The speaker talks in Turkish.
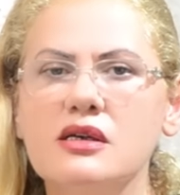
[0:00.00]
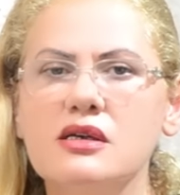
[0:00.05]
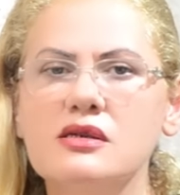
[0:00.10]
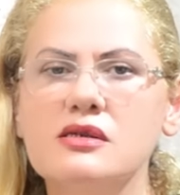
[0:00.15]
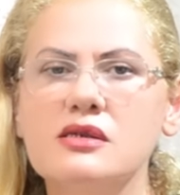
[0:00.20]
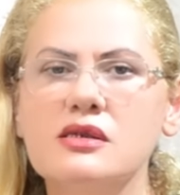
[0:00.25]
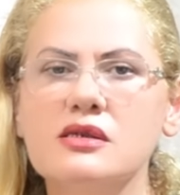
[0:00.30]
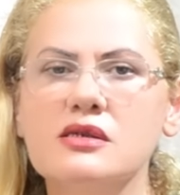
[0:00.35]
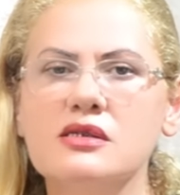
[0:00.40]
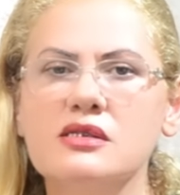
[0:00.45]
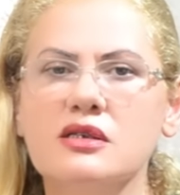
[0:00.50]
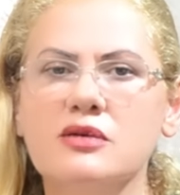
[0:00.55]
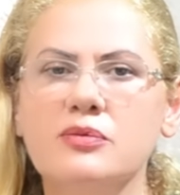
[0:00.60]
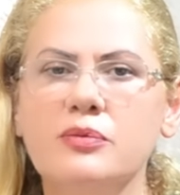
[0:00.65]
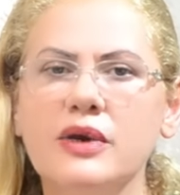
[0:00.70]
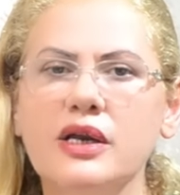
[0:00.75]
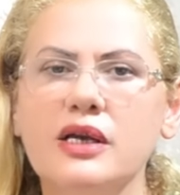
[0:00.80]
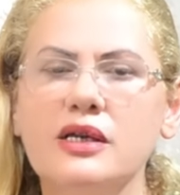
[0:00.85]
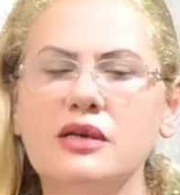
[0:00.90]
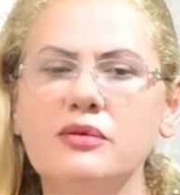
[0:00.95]
sık
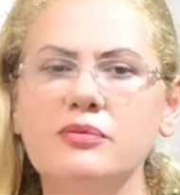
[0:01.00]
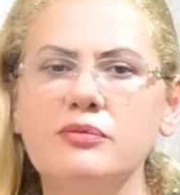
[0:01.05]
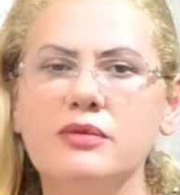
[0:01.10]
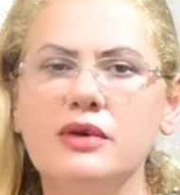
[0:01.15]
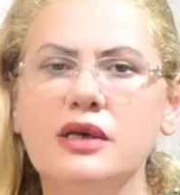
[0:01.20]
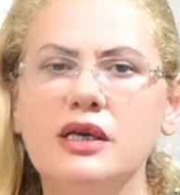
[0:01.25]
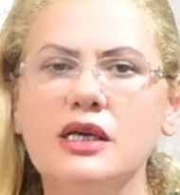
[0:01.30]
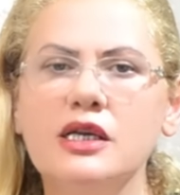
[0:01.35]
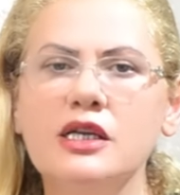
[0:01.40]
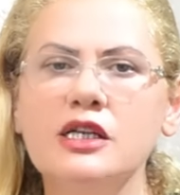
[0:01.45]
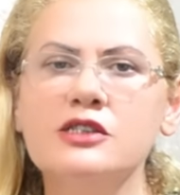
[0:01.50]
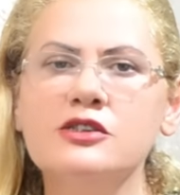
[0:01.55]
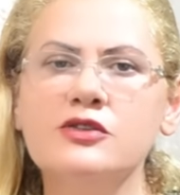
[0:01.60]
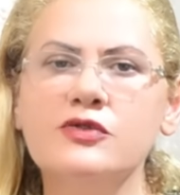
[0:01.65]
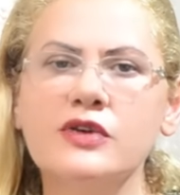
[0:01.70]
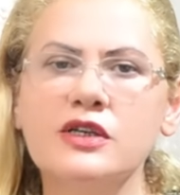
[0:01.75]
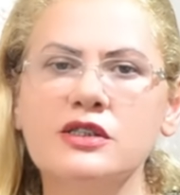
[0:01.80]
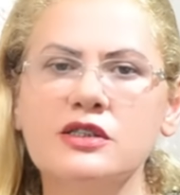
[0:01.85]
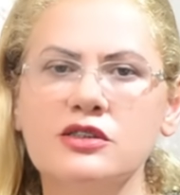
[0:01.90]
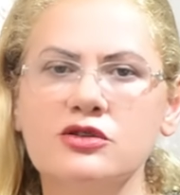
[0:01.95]
sık beğenip
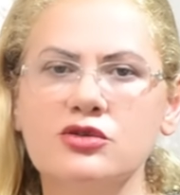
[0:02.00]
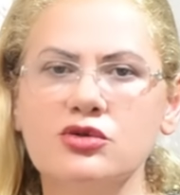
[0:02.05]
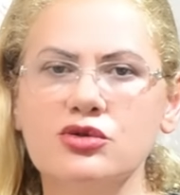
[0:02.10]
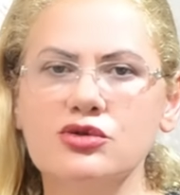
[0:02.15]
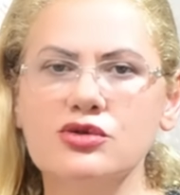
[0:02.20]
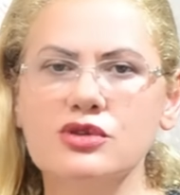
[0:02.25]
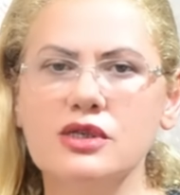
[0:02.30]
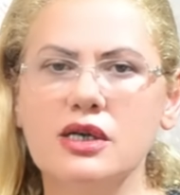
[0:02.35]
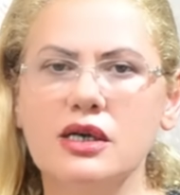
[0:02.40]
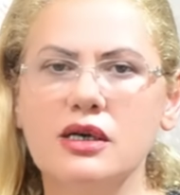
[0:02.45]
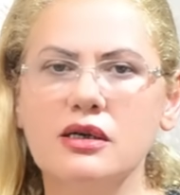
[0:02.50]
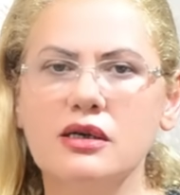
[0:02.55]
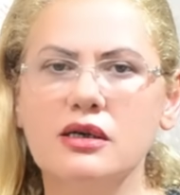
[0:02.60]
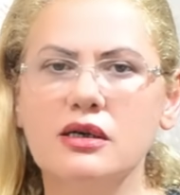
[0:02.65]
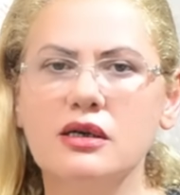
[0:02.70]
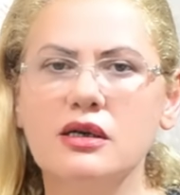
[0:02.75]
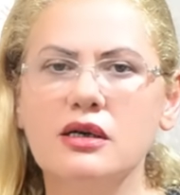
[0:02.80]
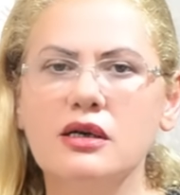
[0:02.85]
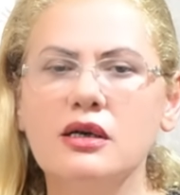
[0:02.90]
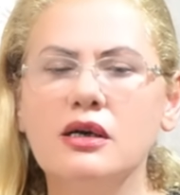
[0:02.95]
iltifat ediyorsa
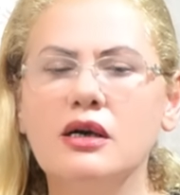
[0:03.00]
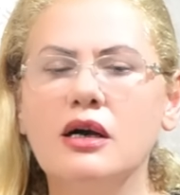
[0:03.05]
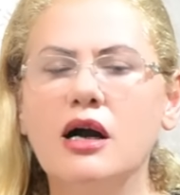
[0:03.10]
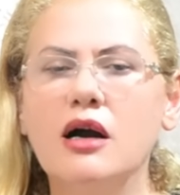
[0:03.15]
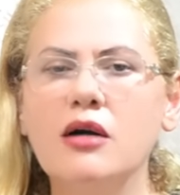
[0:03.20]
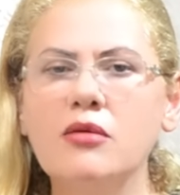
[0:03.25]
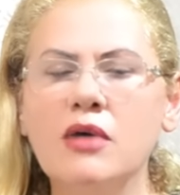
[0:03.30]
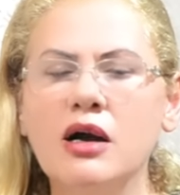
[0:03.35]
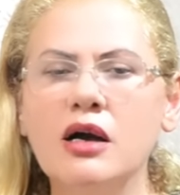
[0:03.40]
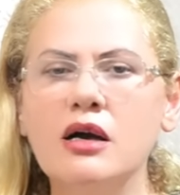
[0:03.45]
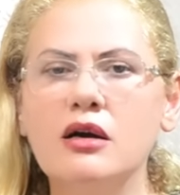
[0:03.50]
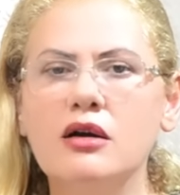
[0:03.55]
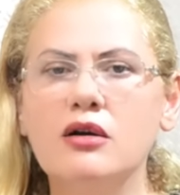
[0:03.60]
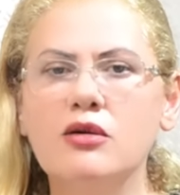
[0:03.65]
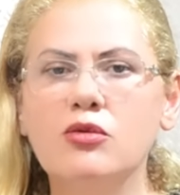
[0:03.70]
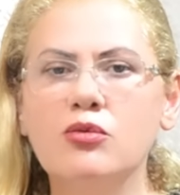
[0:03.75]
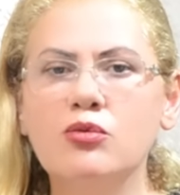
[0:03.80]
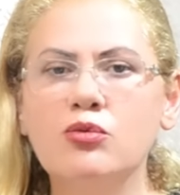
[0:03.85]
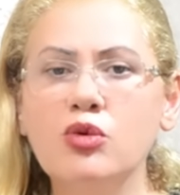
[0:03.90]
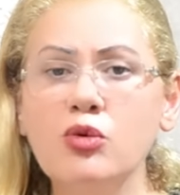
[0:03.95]
ama
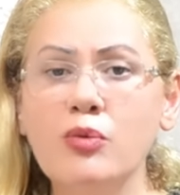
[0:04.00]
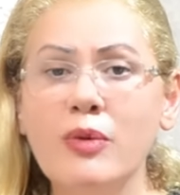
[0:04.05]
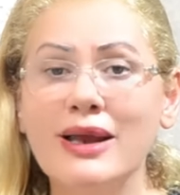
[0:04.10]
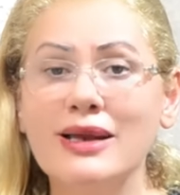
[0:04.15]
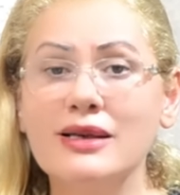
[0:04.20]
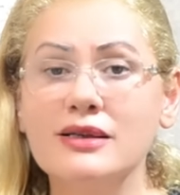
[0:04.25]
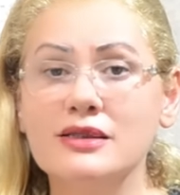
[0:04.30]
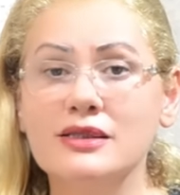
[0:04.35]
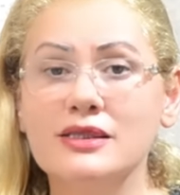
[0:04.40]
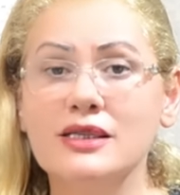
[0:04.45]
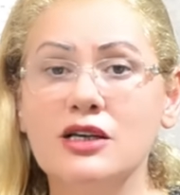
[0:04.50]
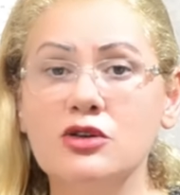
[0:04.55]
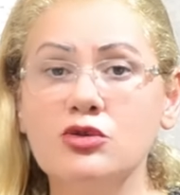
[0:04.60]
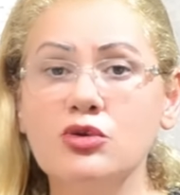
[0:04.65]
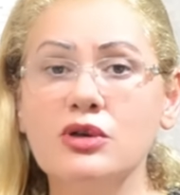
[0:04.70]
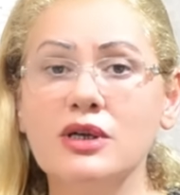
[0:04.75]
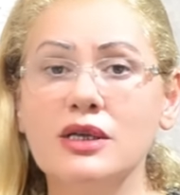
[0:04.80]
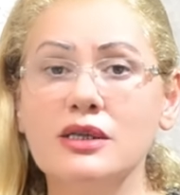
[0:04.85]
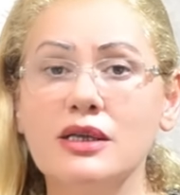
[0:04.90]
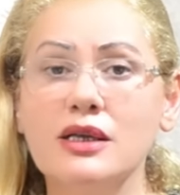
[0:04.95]
bu belirtiye
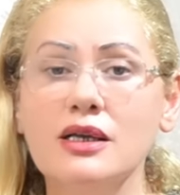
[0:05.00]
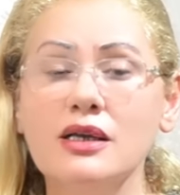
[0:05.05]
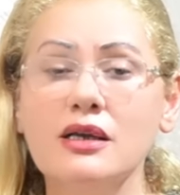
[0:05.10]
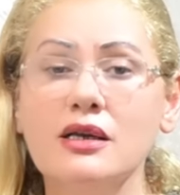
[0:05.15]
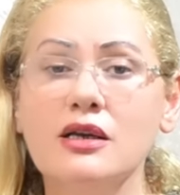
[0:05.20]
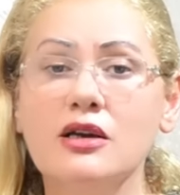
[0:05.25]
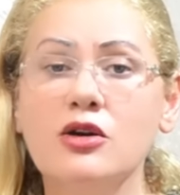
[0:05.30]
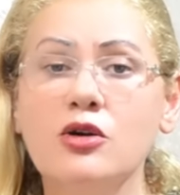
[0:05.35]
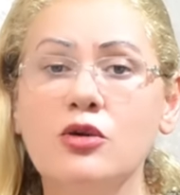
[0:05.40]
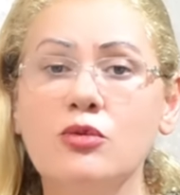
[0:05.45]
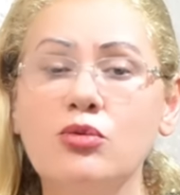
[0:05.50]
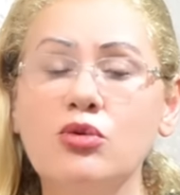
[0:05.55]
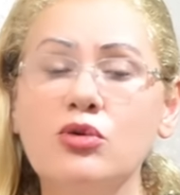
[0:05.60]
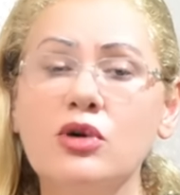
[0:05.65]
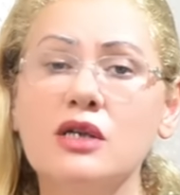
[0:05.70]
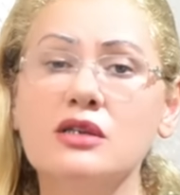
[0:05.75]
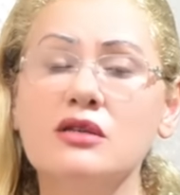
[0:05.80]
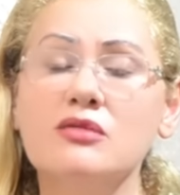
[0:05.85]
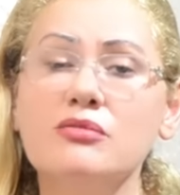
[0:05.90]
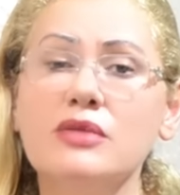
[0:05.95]
göre de bu
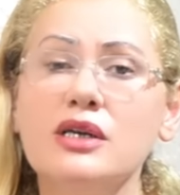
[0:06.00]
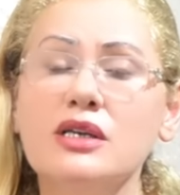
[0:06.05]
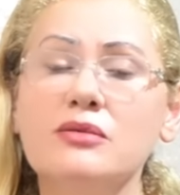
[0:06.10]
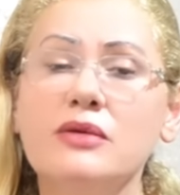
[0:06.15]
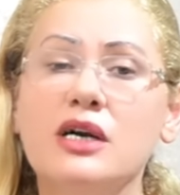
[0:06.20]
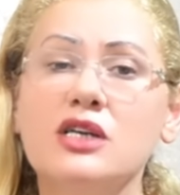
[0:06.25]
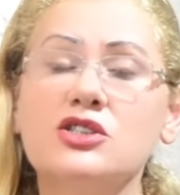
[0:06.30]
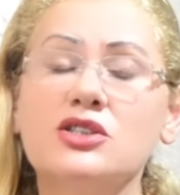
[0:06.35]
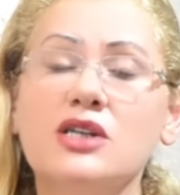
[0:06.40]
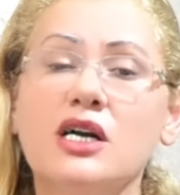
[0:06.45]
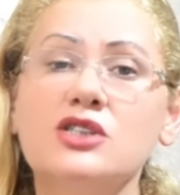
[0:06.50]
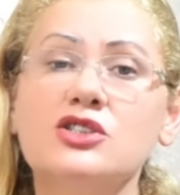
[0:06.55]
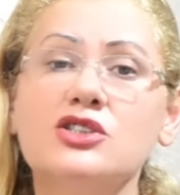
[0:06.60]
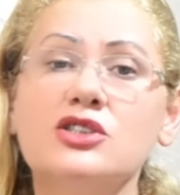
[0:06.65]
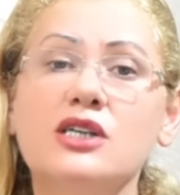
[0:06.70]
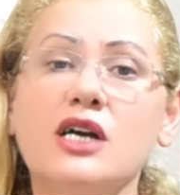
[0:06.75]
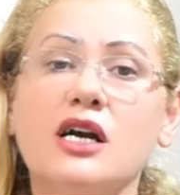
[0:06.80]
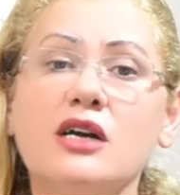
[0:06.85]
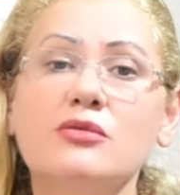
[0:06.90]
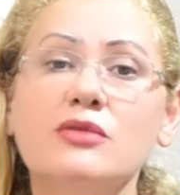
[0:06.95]
kadın beni baştan
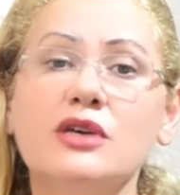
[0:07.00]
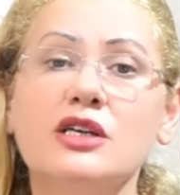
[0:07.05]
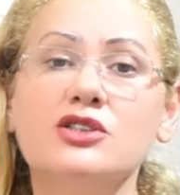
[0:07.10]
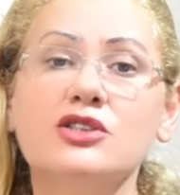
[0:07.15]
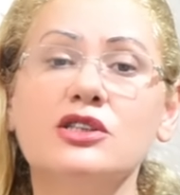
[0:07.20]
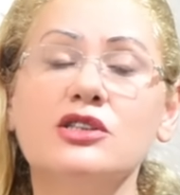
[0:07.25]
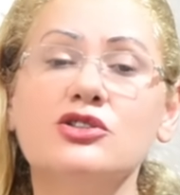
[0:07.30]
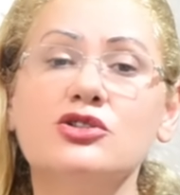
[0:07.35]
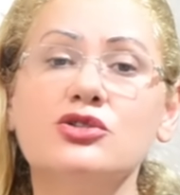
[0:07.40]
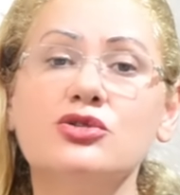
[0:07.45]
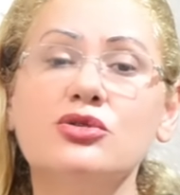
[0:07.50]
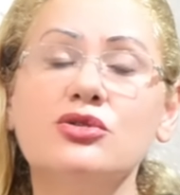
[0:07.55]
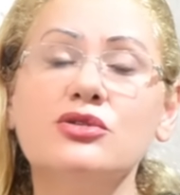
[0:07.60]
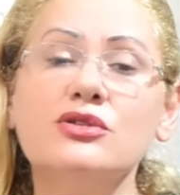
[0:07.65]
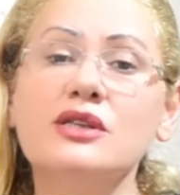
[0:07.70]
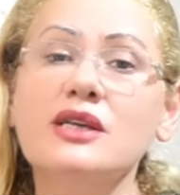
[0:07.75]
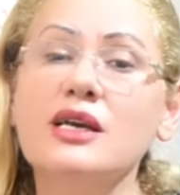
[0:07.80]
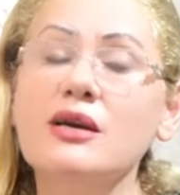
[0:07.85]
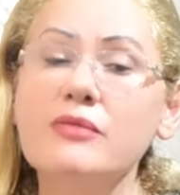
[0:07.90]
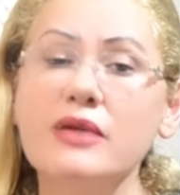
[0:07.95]
çıkarmaya
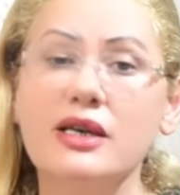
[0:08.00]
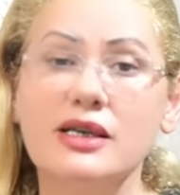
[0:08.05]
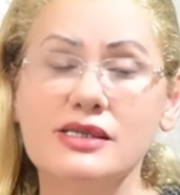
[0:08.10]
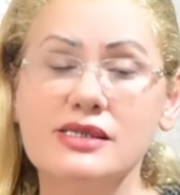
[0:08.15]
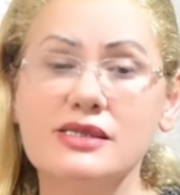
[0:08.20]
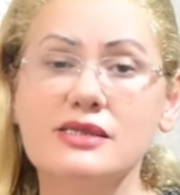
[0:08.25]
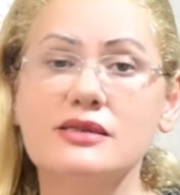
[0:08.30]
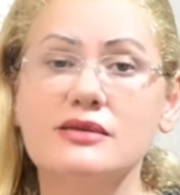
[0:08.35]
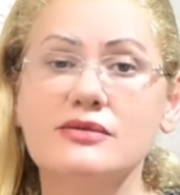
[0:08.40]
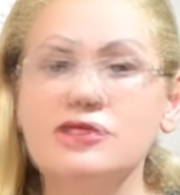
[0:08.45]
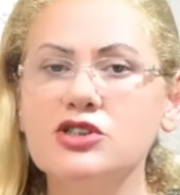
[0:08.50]
çalışıyor diyemeyiz.